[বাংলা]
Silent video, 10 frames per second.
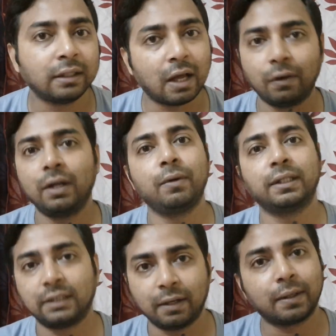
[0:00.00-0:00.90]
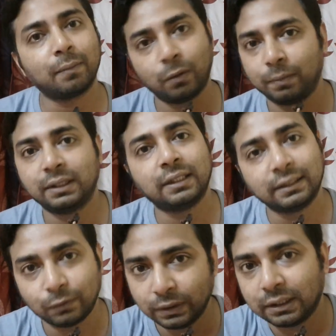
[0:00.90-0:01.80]
তাহলেও ওই সিনেমাটা বলবে যে
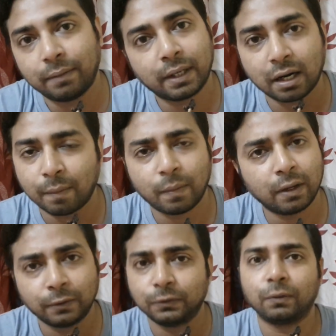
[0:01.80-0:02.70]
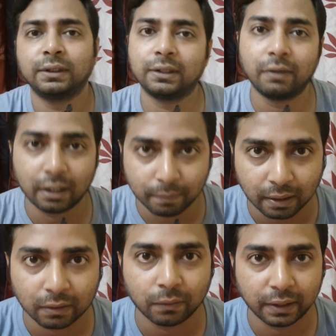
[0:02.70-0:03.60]
জাস্ট ওই সিনেমাটা নাম ভাঙানোর জন্য এই সিকুয়েলটা
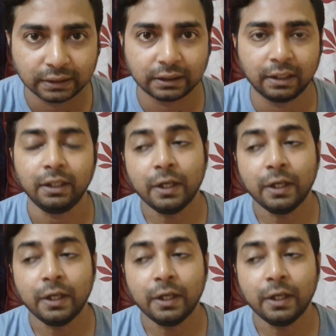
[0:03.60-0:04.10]
বানানো হয়েছে